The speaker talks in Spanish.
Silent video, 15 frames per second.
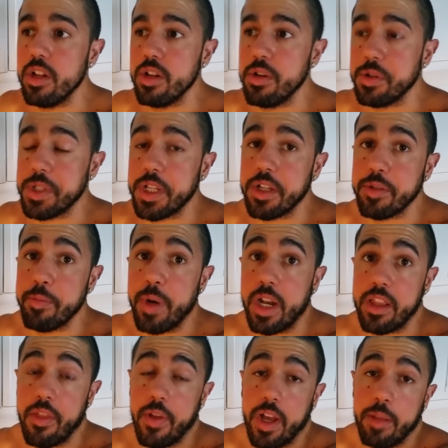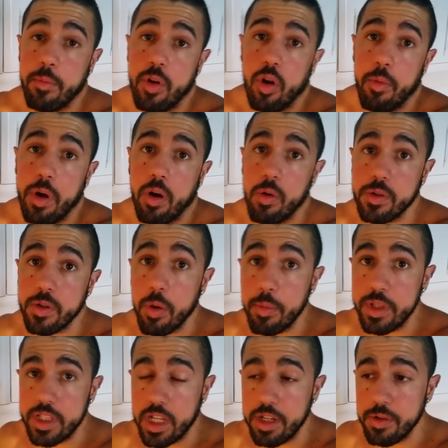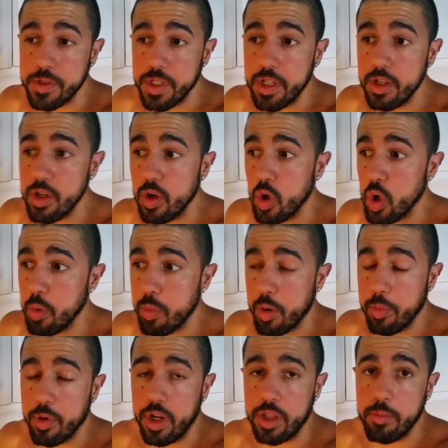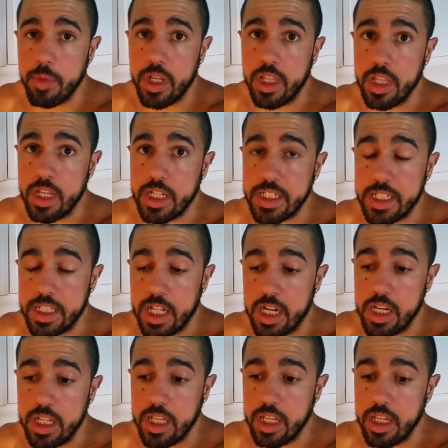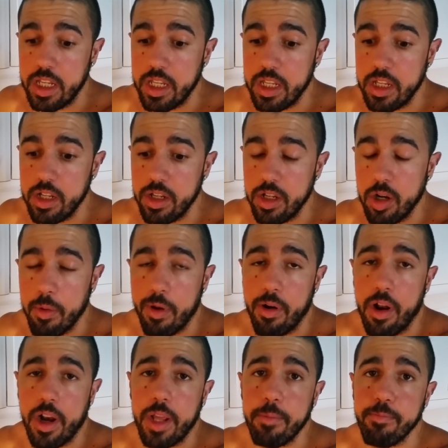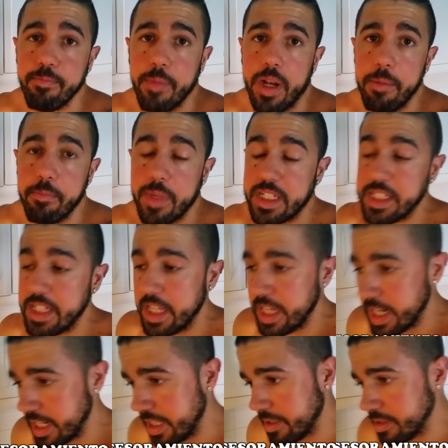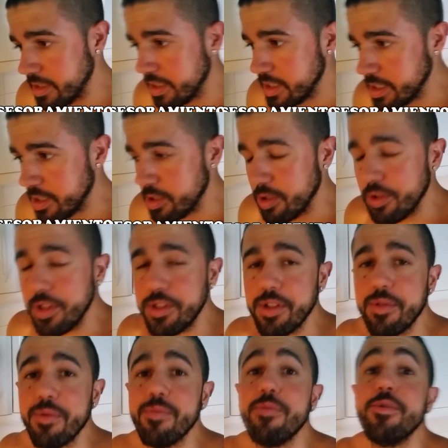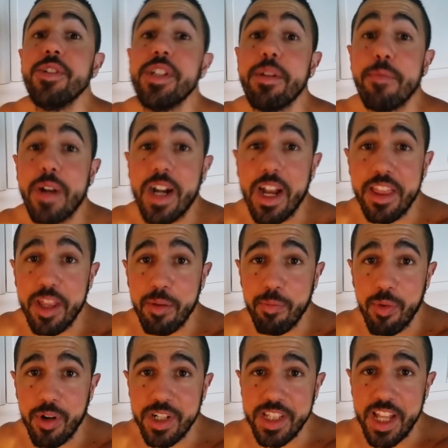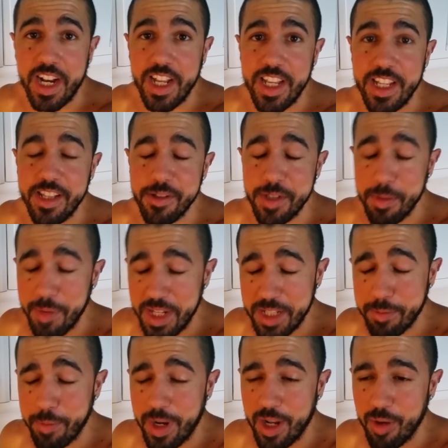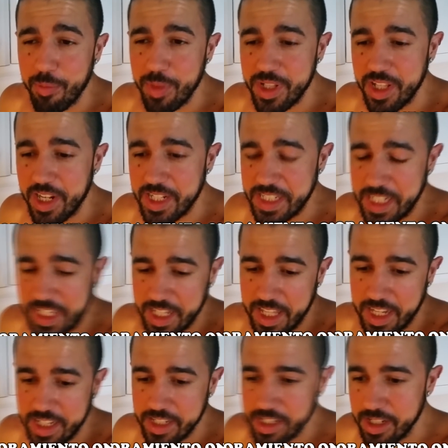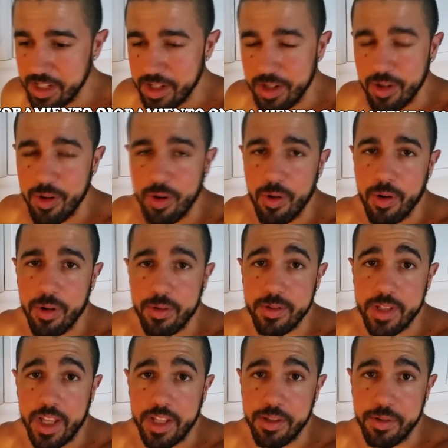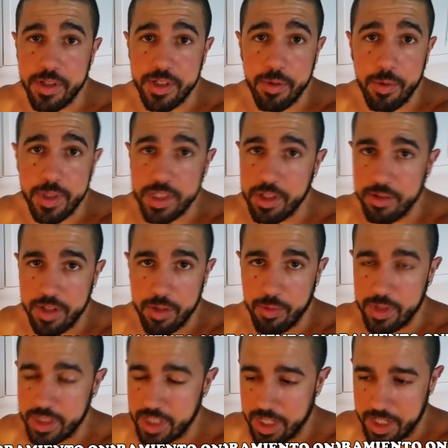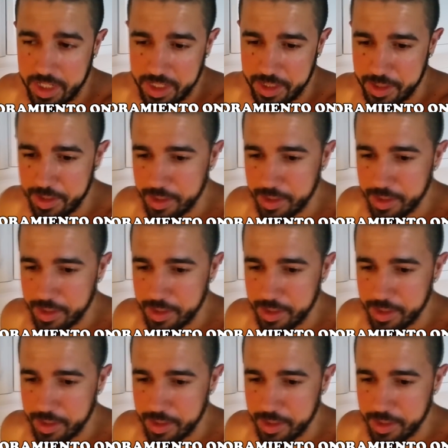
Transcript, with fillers: No sé qué os parece, dejadmelo abajo en los comentarios o proponerme ideas y tal y lo valoraré, ¿vale? Así que nada, lo dicho, muchísimas gracias por estar ahí, no solamente es para competir, así que ya lo gordo está hecho ya es cuestión de aguantar y